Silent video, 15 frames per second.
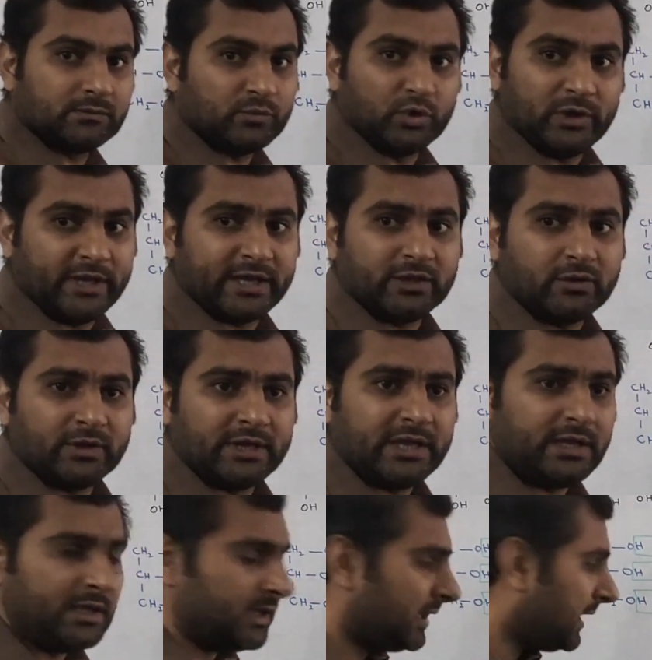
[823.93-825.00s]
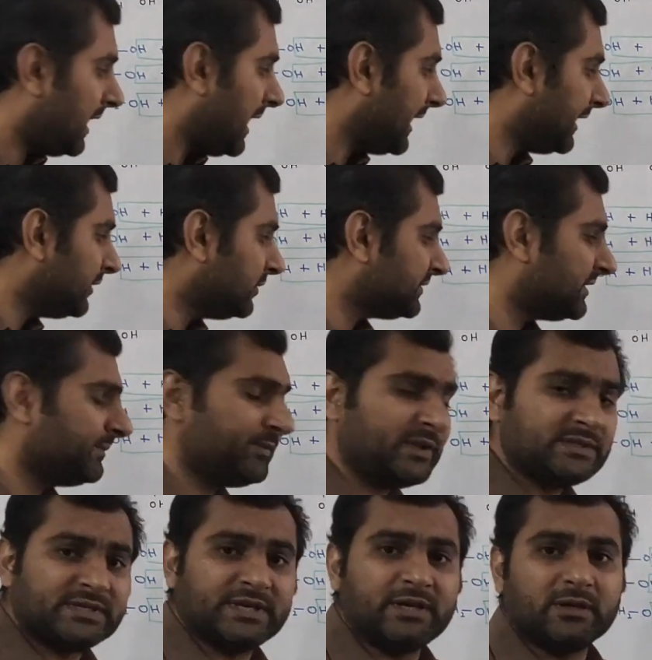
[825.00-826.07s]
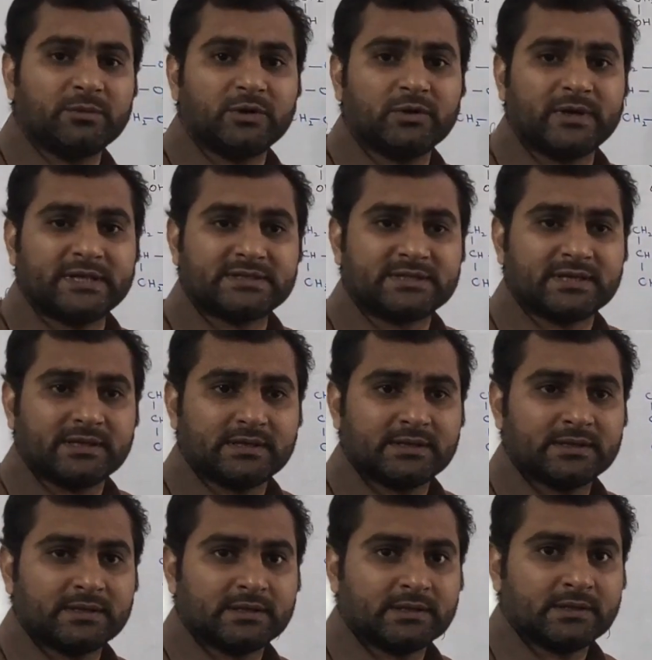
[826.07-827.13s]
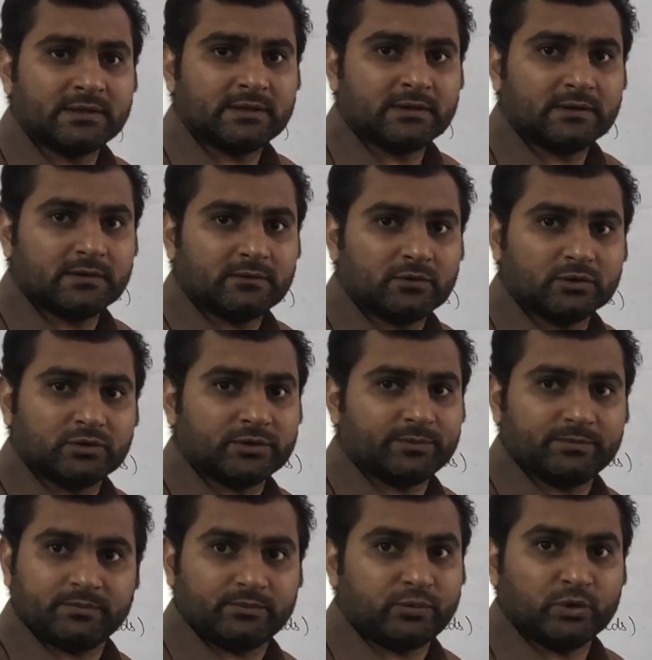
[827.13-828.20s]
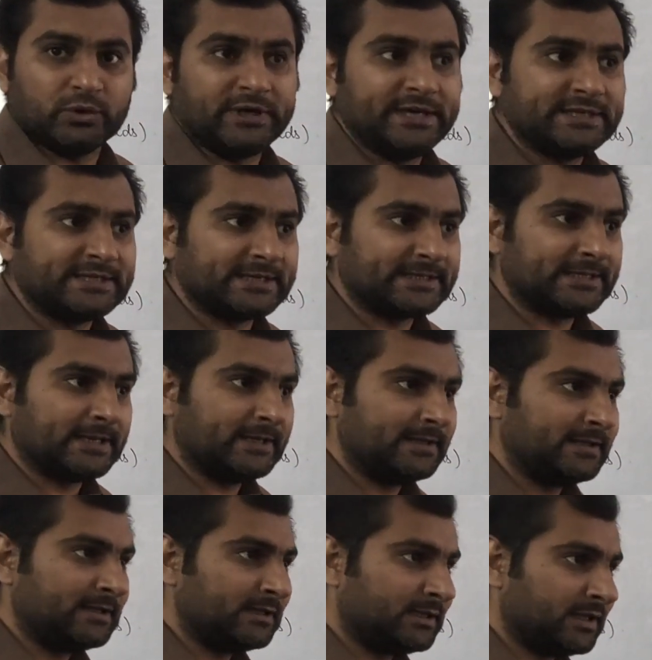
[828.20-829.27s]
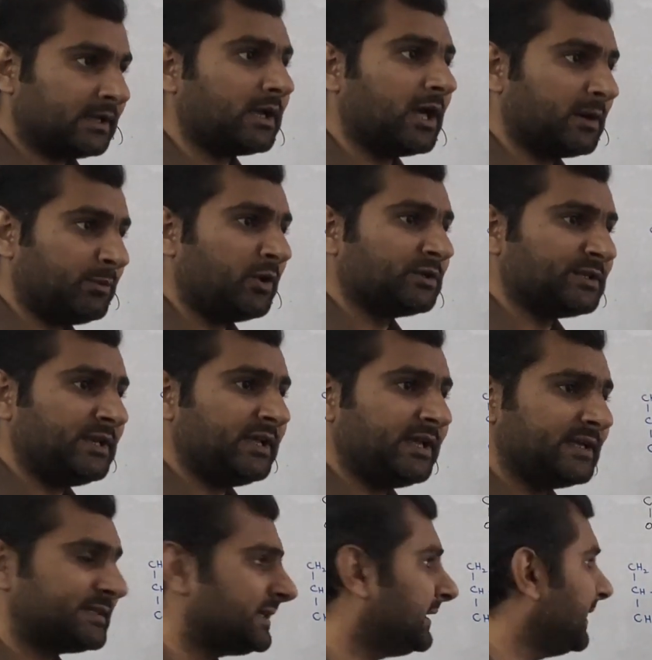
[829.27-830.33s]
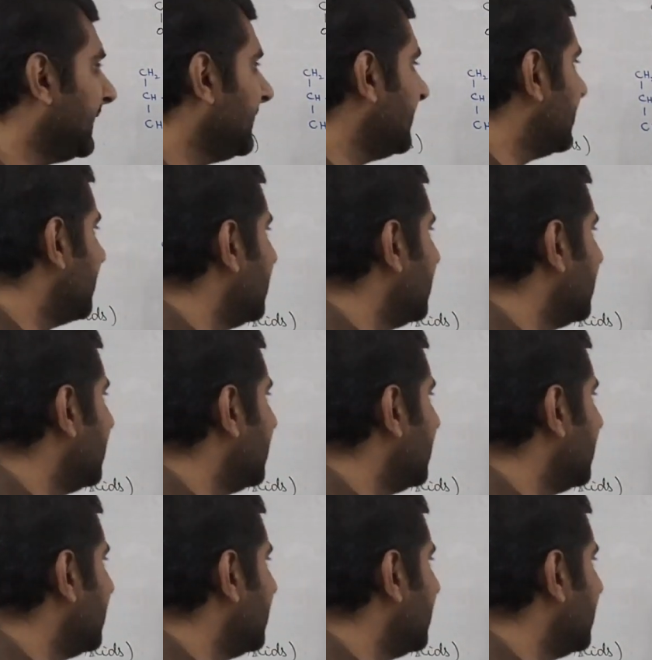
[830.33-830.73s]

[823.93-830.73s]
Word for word: भूलेंगे तो नहीं आगे तो सिंपल सी डबल ओ एच है वो तो भूल ही नहीं सकता कि कार्बोक्सिलिक एसिड है